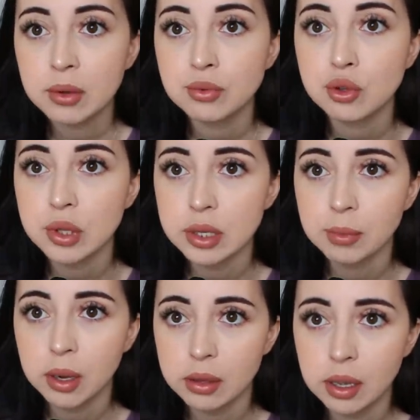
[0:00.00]
все на
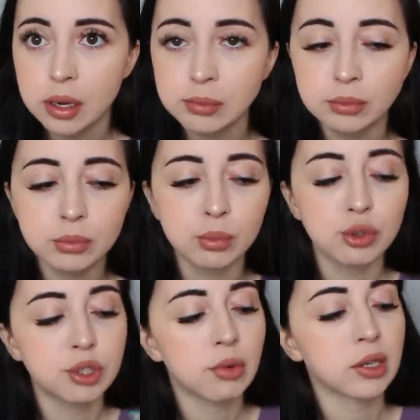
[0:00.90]
этом канале
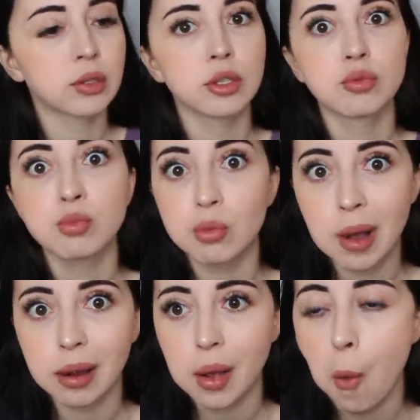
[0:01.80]
будет связано с
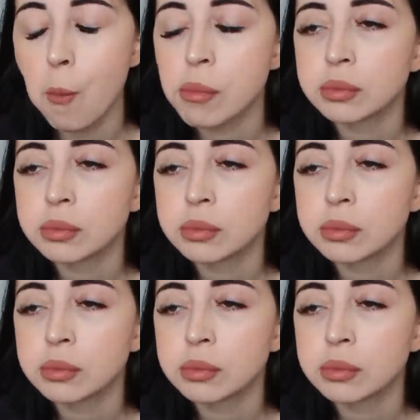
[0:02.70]
бумагой.